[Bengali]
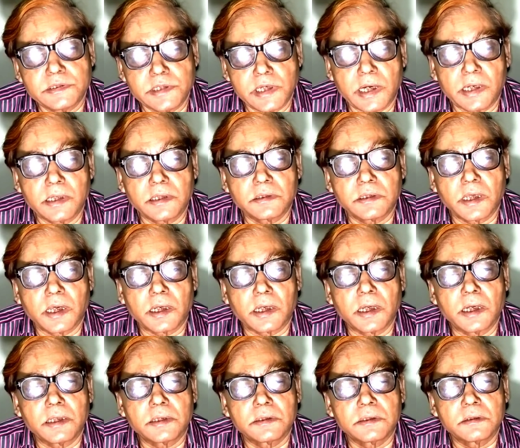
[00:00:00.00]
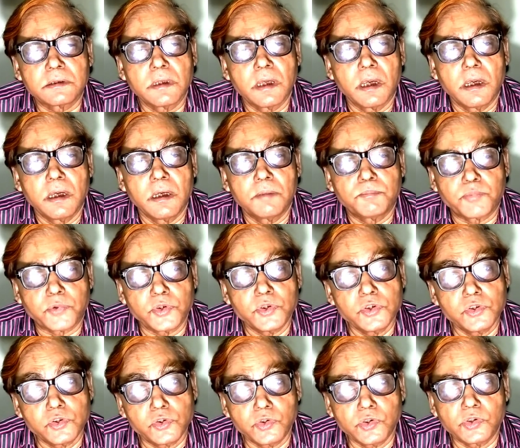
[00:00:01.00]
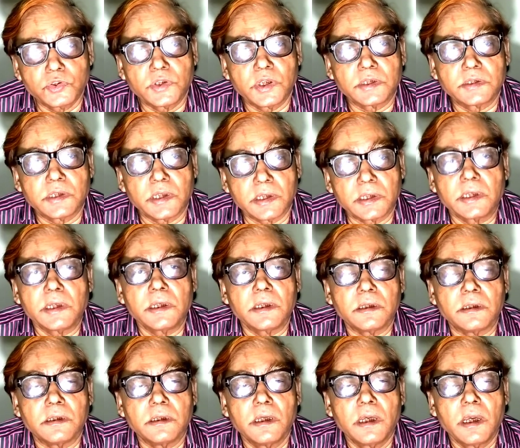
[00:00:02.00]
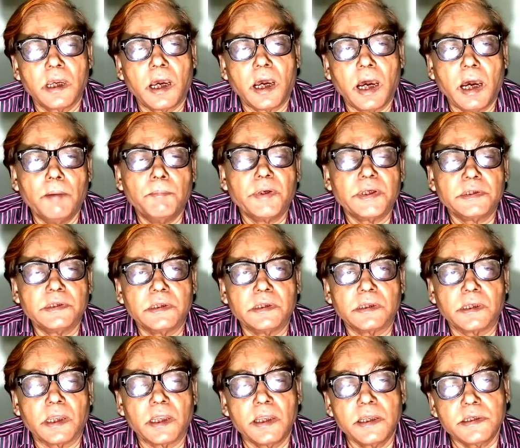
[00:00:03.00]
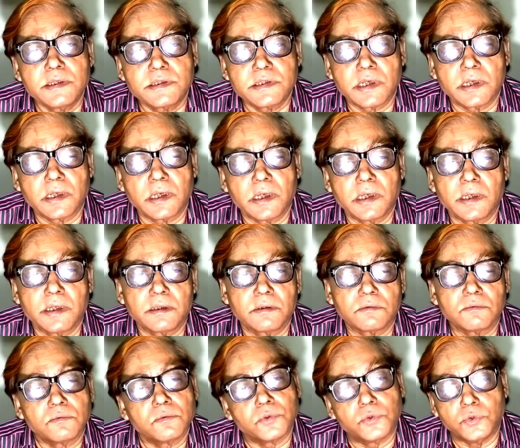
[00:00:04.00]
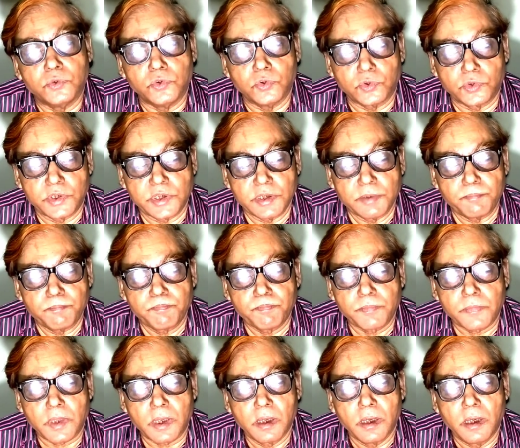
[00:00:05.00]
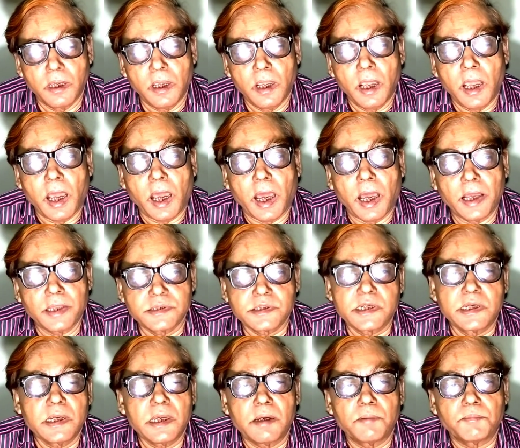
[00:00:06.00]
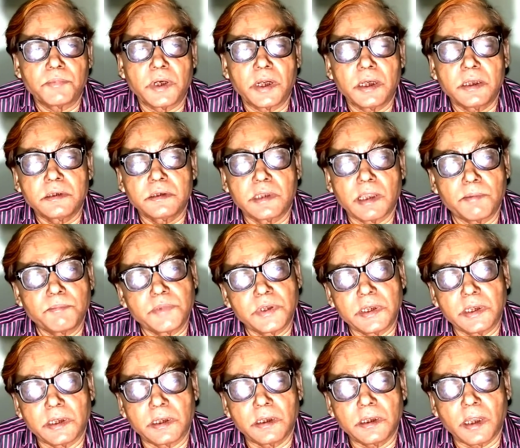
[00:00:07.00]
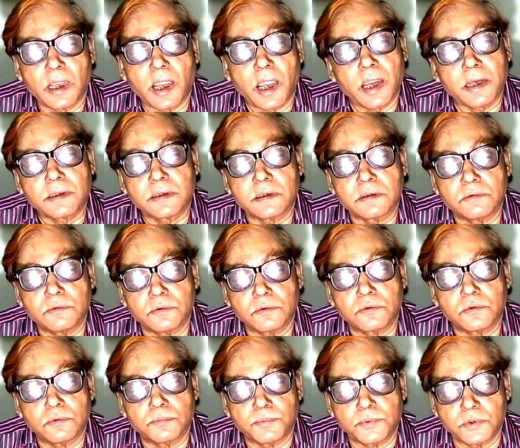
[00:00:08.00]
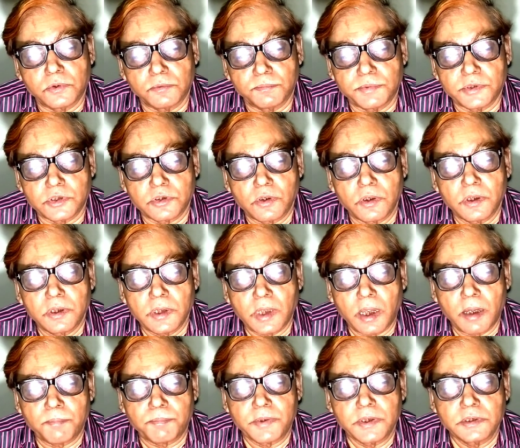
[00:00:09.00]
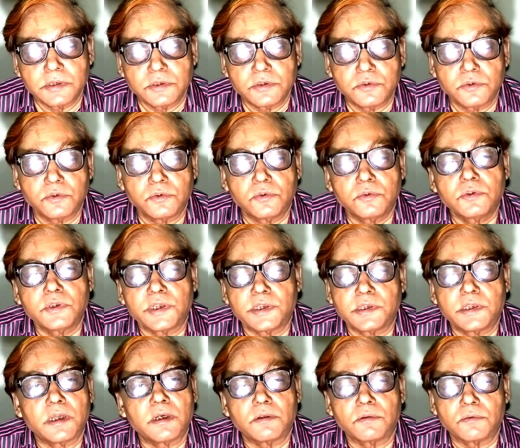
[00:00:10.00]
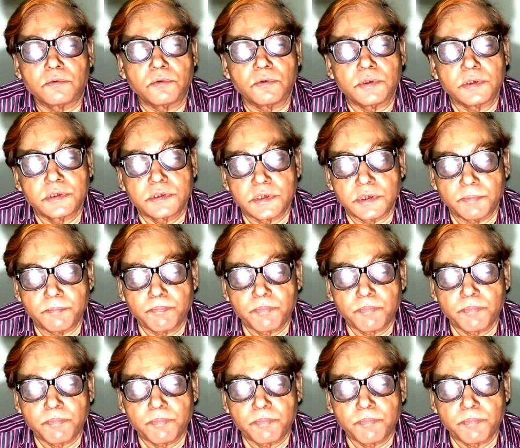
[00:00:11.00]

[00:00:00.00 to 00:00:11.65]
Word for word: জানা থাকার প্রয়োজনীয়তা থেকেই আমাদের এই চ্যানেলের উদ্যোগটি আজকে আমরা তেমনি একটি গুরুত্বপূর্ণ বিষয় আপনাদের জন্য নির্ধারণ করেছি